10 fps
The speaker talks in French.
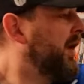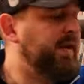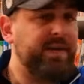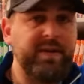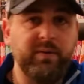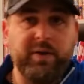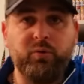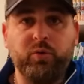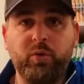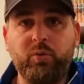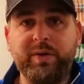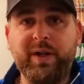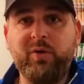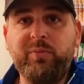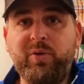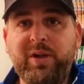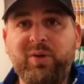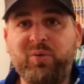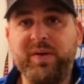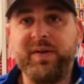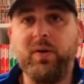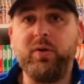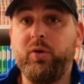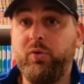Ici, on a toujours le coin Dragon Ball et le coin Sog,